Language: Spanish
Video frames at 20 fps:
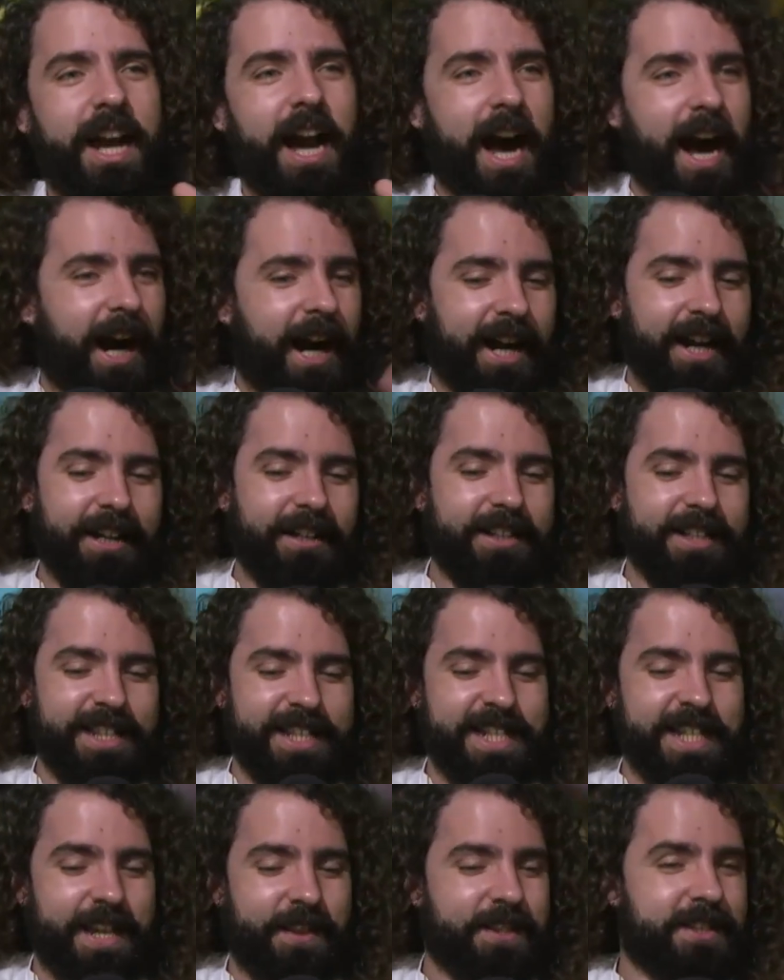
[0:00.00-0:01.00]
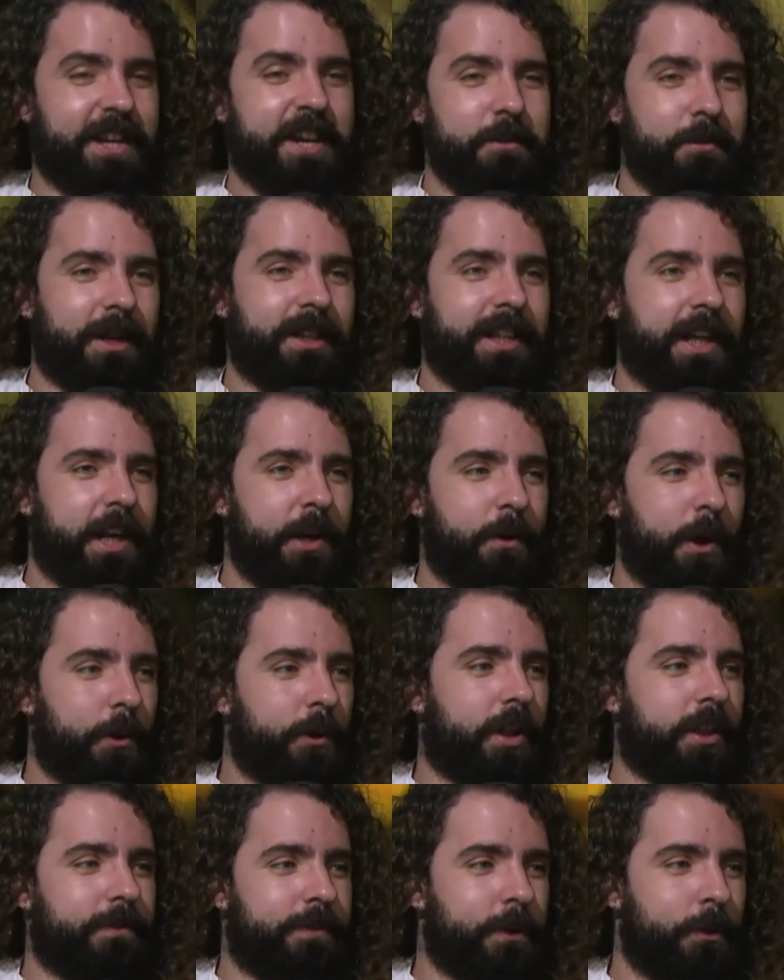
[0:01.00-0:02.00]
Acá, ya desde el nivel técnico hay
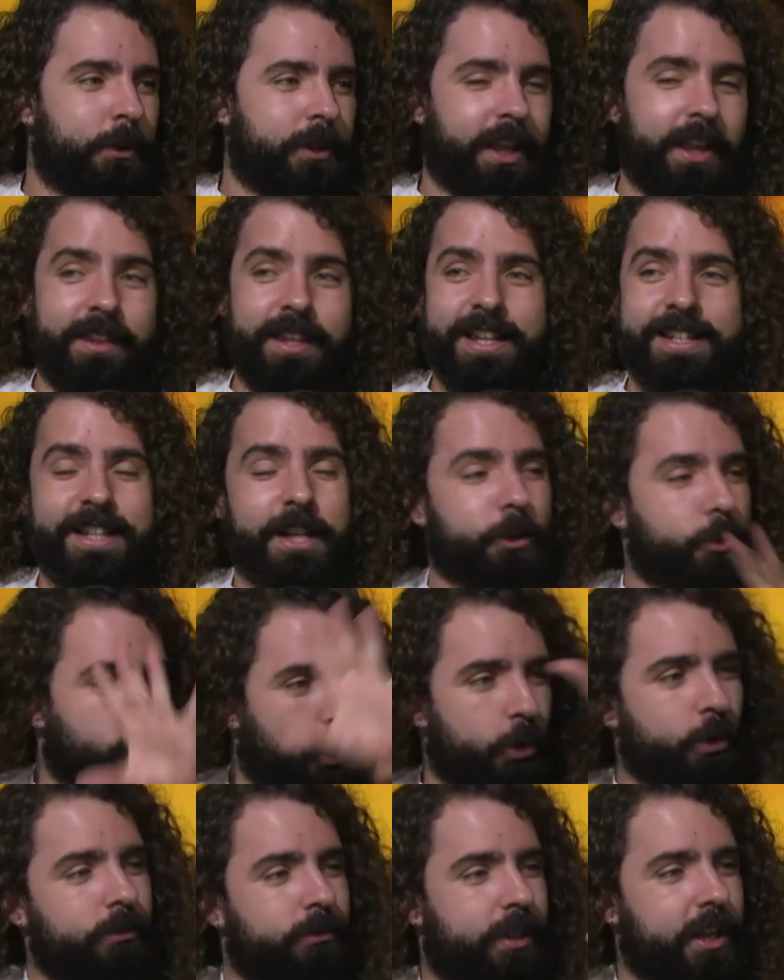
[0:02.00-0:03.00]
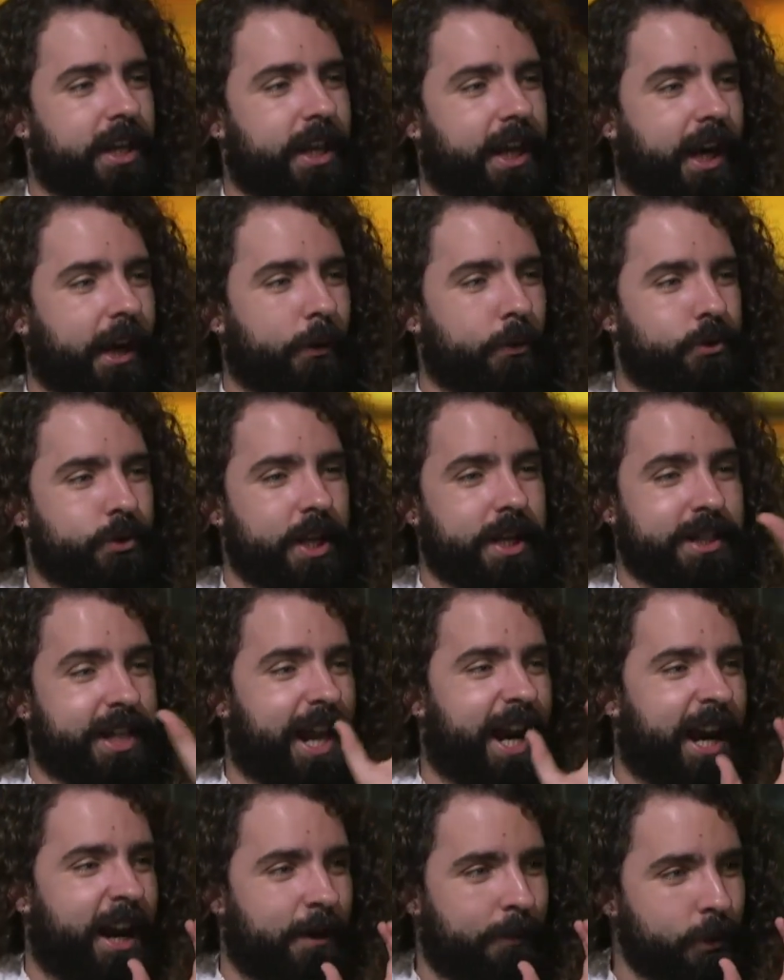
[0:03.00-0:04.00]
una dificultad, que es que todo tiene que reducirse
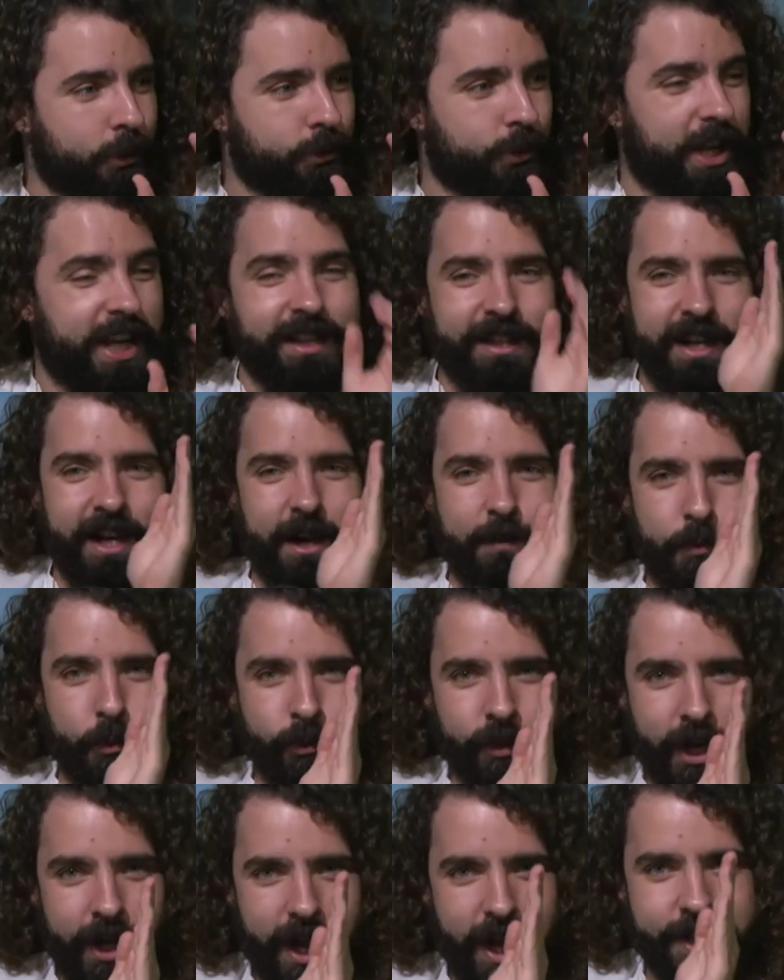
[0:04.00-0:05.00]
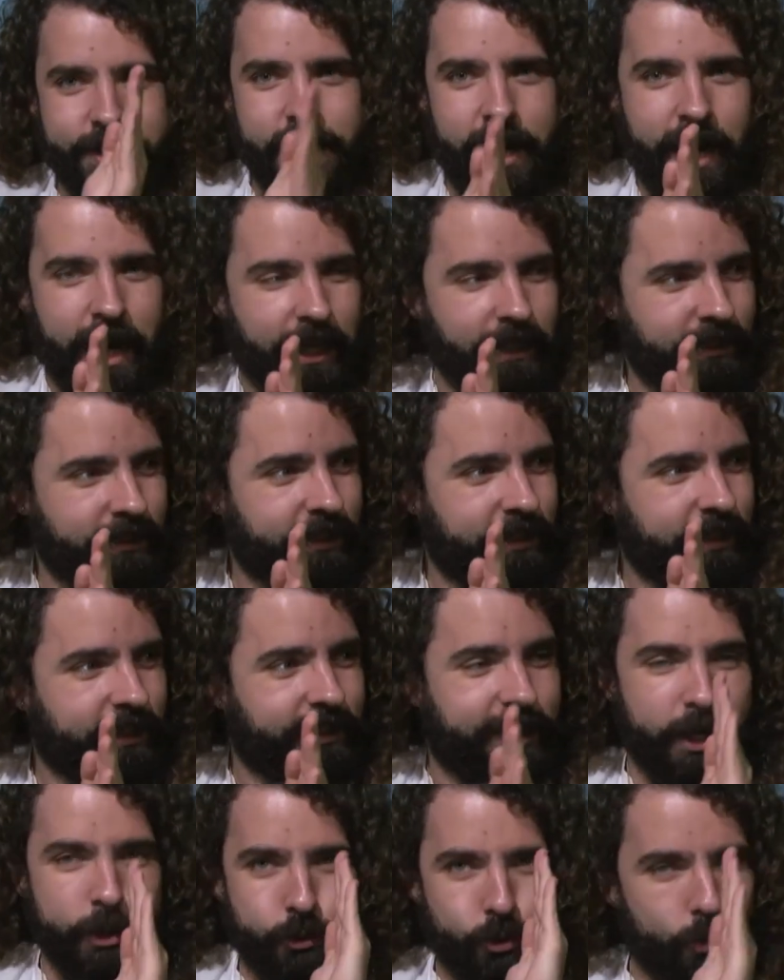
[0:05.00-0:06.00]
a la voz y tiene que apuntar hacia acá
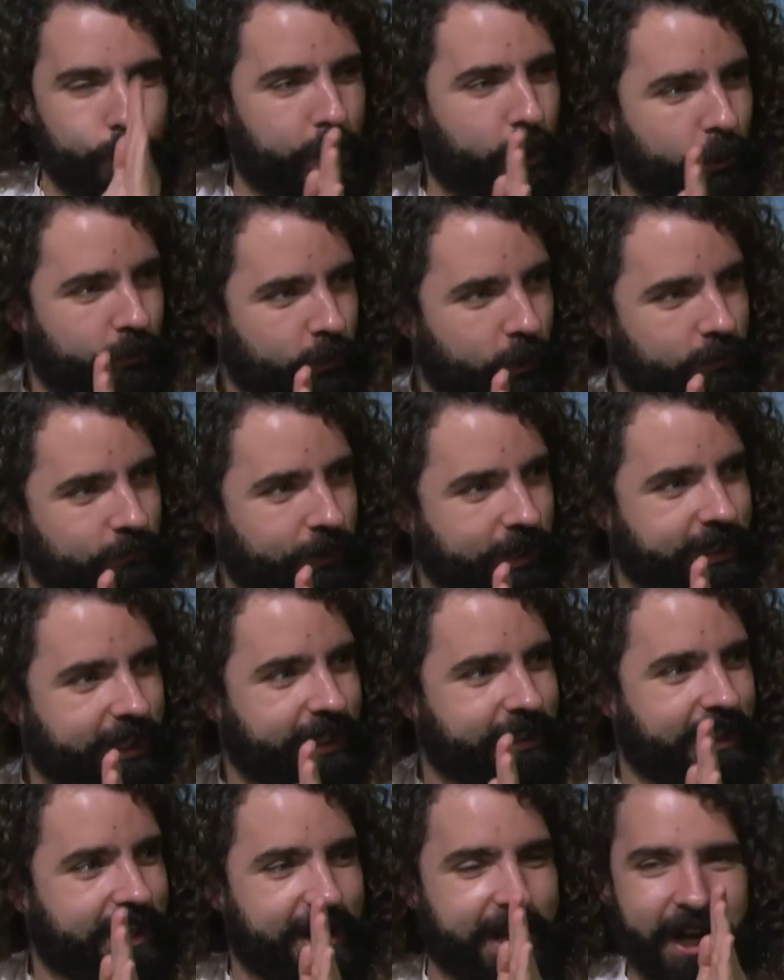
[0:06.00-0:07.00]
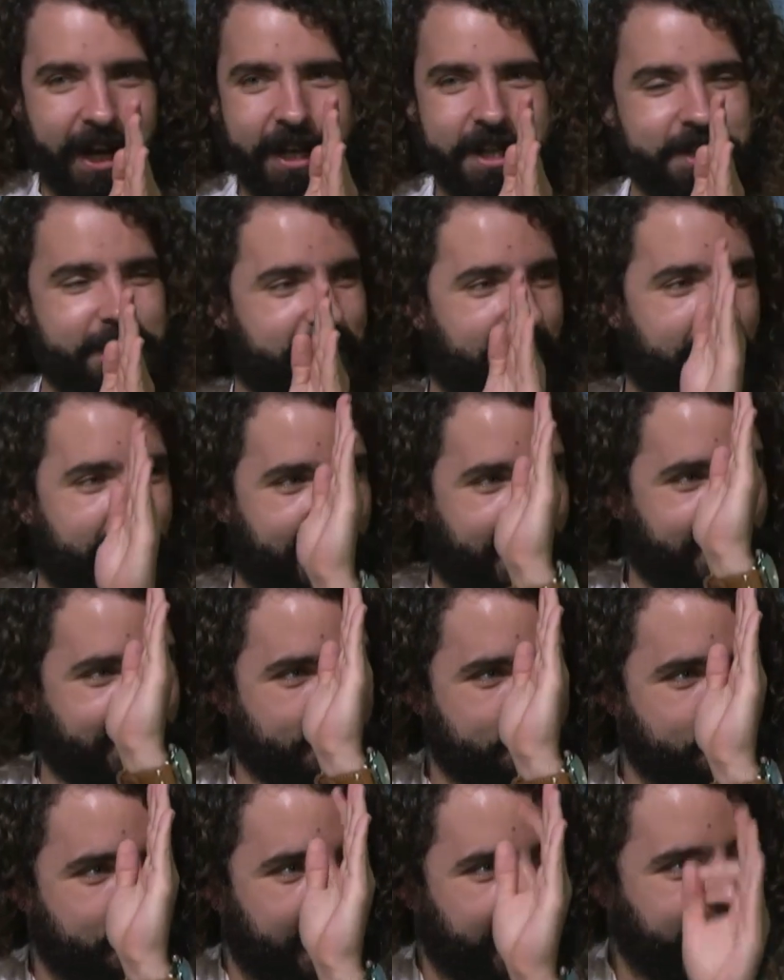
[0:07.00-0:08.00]
tienes un micrófono enfrente que tiene que registrar
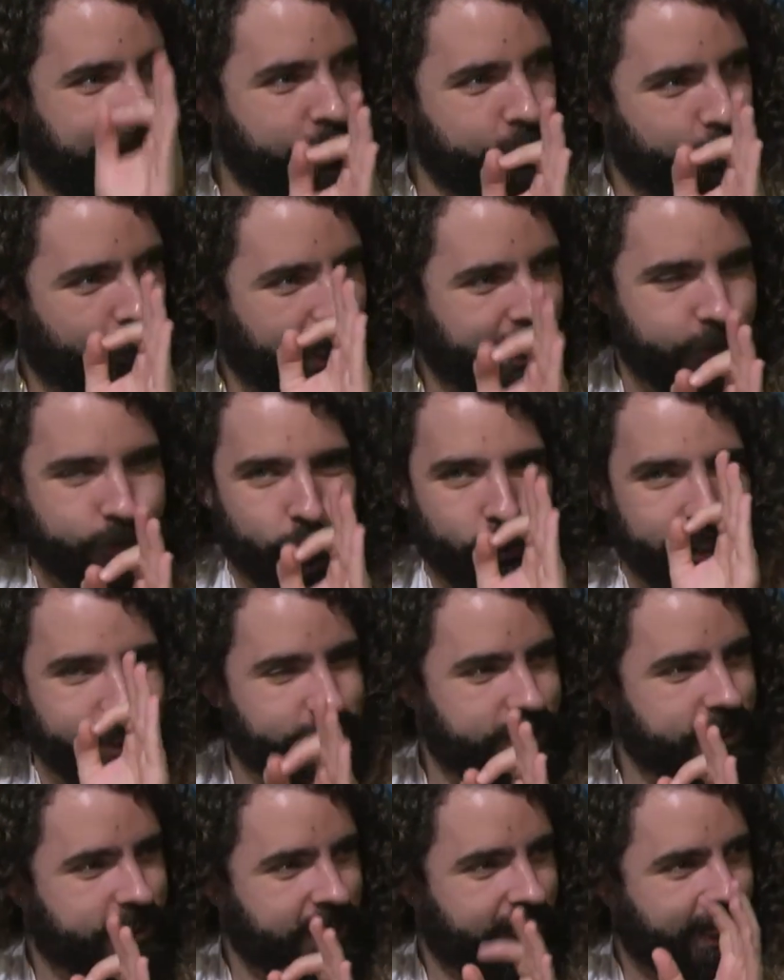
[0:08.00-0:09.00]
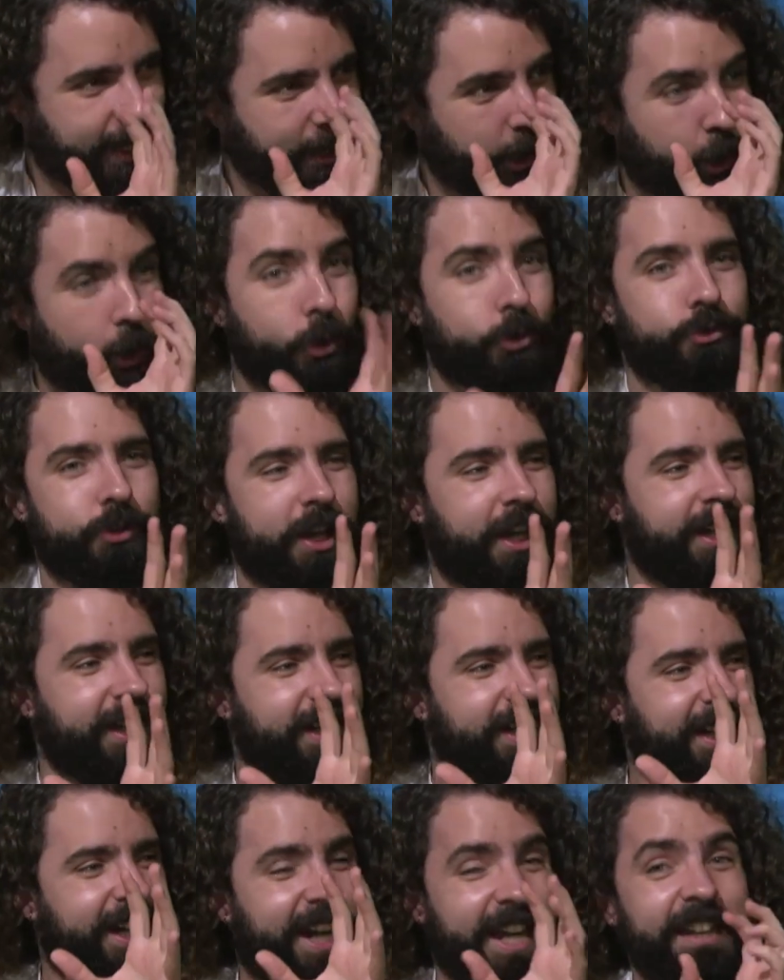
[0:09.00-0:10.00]
cada pequeño gesto que hiciste, cada cosa
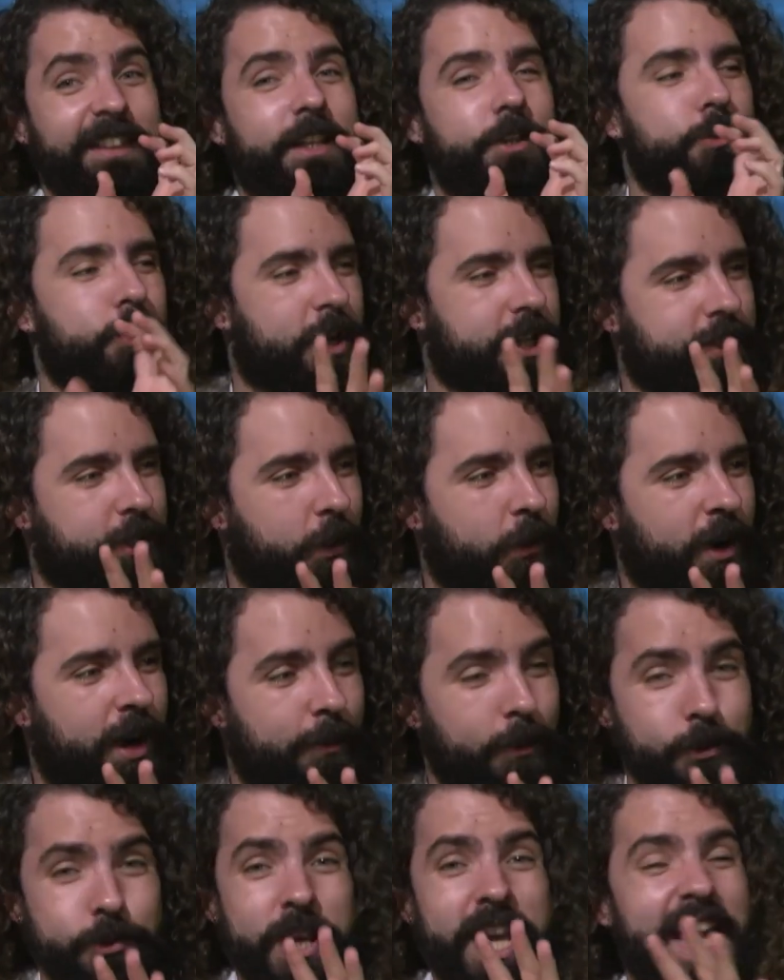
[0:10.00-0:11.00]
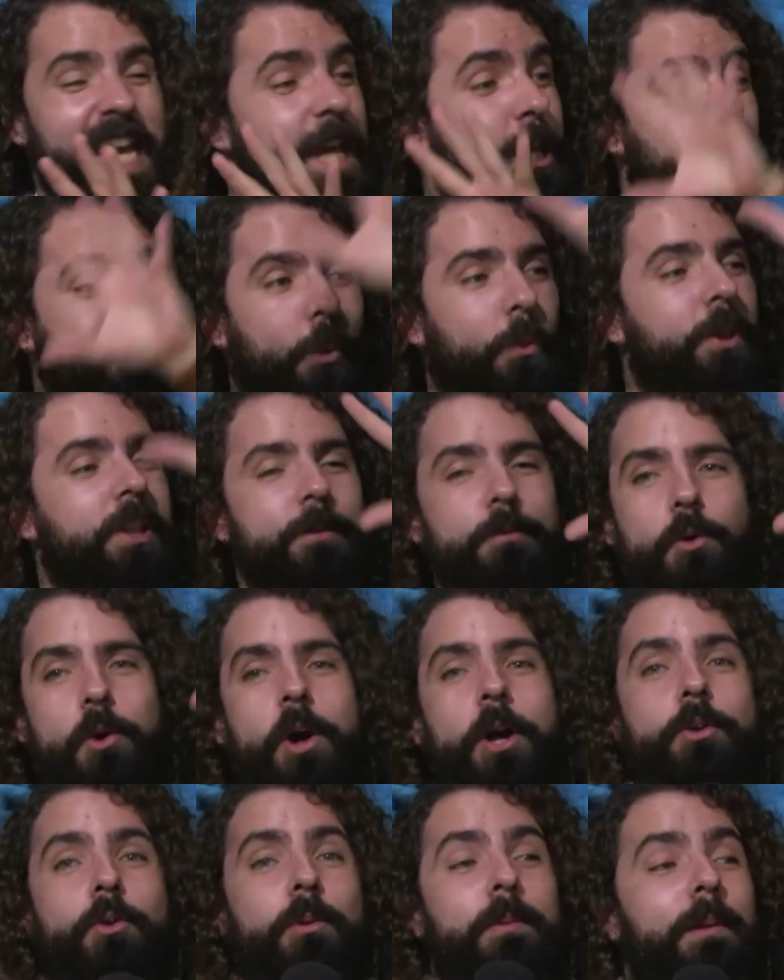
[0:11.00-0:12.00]
que intencionaste con la voz y todo el dibujo
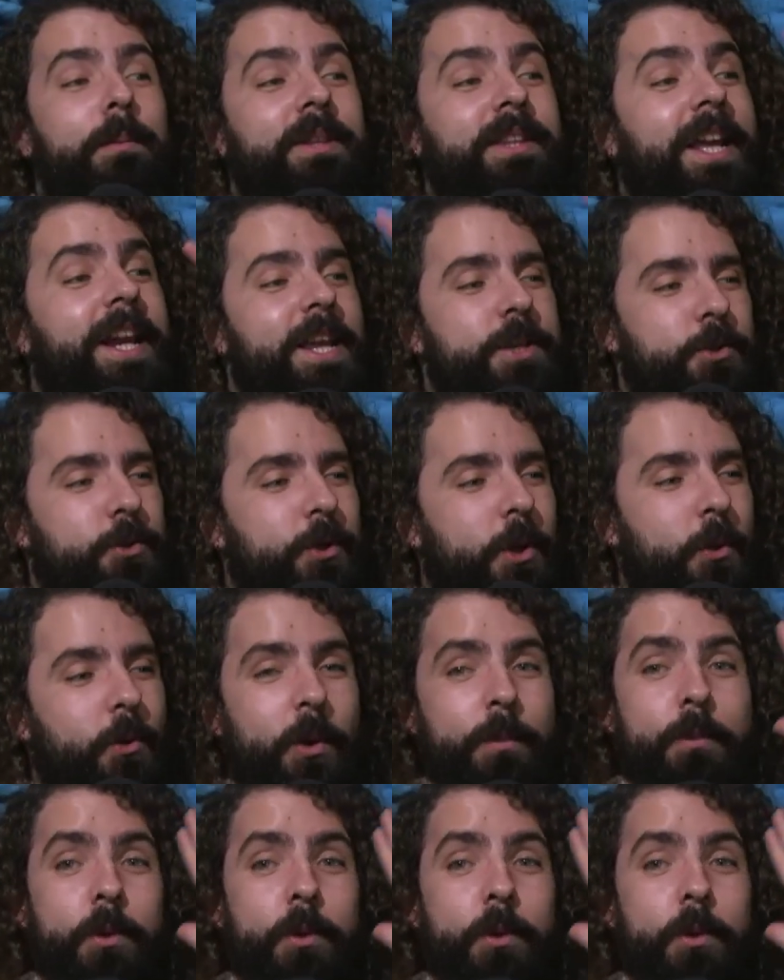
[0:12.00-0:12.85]
que normalmente harías con el cuerpo